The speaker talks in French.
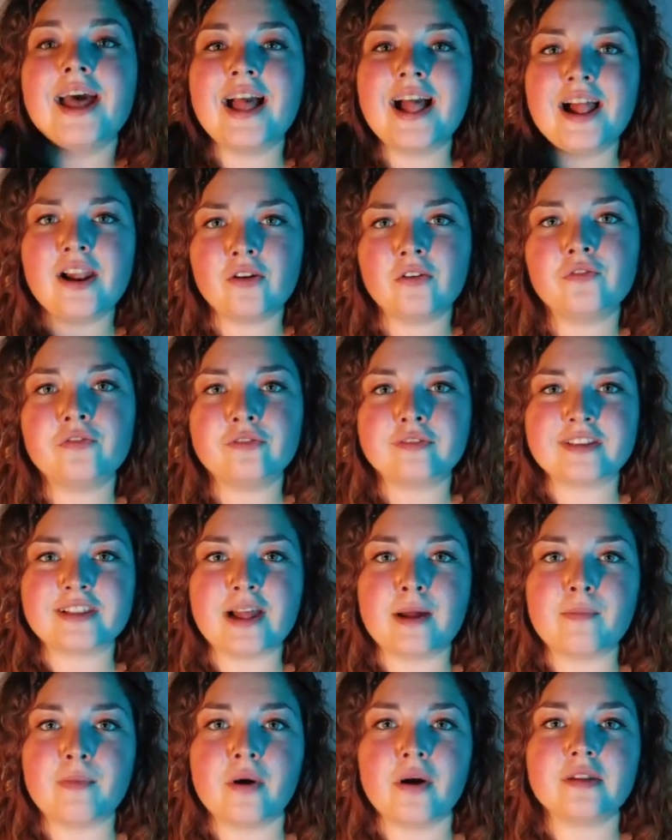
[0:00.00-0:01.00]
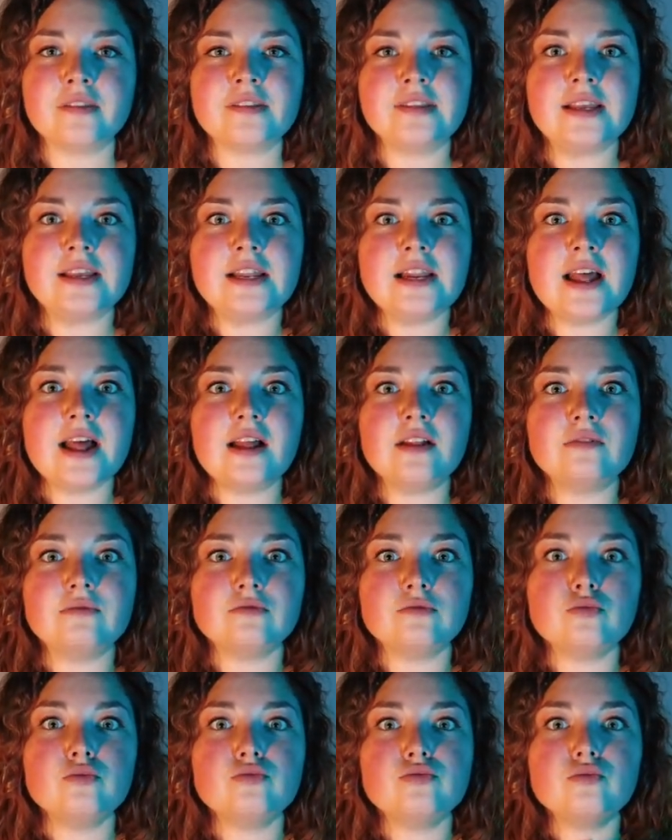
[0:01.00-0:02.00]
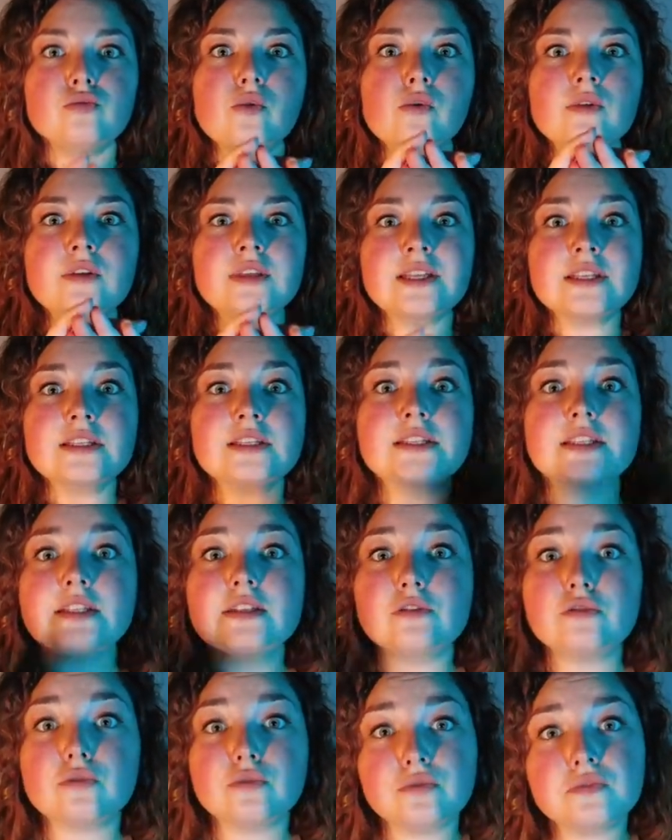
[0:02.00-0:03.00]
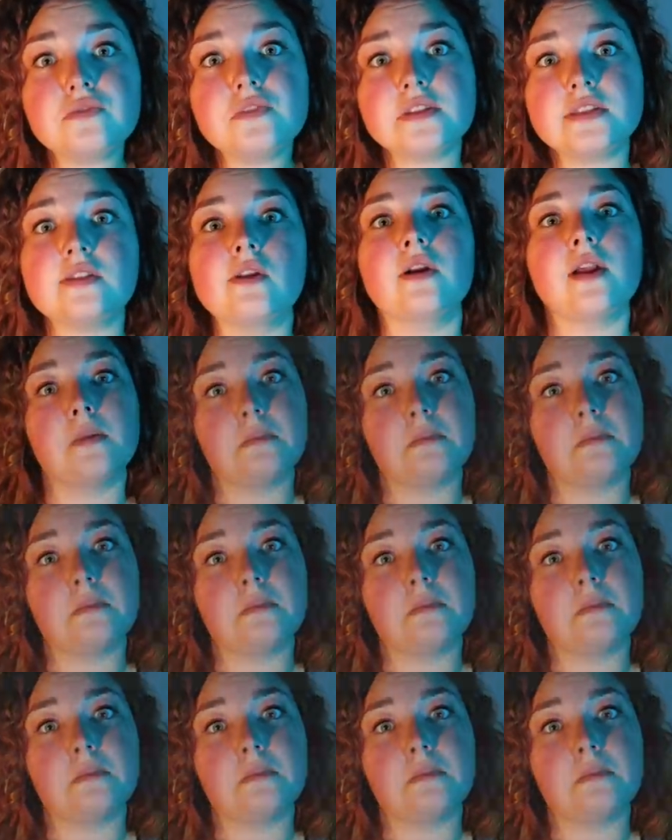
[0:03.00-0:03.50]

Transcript: Elle enfonce la porte et là, toujours aucun signe de vie dans